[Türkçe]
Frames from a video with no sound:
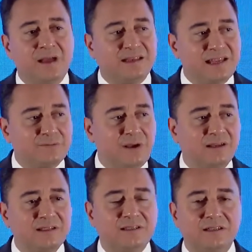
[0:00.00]
Merkez
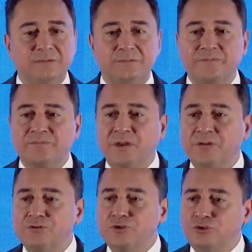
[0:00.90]
Bankası'nın
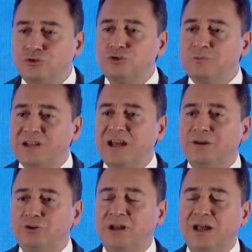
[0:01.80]
130
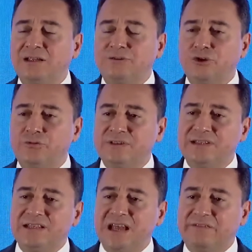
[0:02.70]
milyar dolarlık döviz
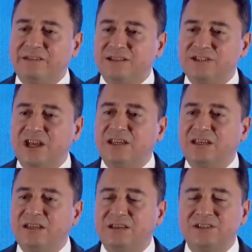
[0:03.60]
rezervini
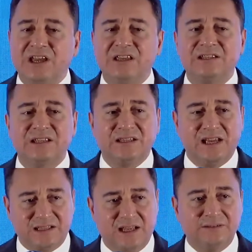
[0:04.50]
cayır cayır
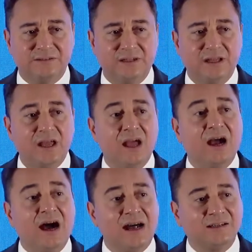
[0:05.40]
satarken,
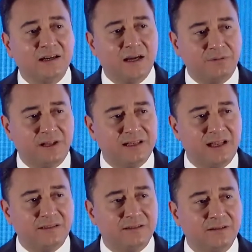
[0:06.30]
arka
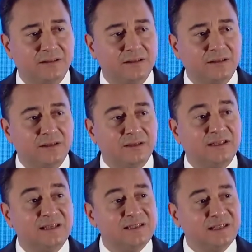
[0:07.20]
kapılardan
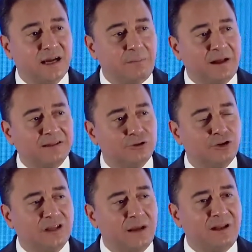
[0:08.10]
gizli kapaklı
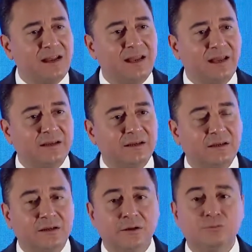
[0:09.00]
yöntemlerle
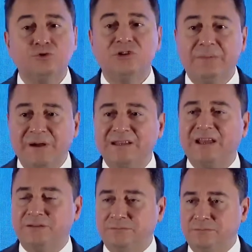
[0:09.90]
bunu
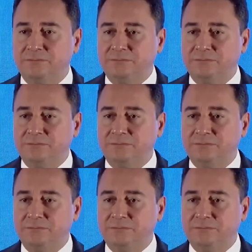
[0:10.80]
yaparken,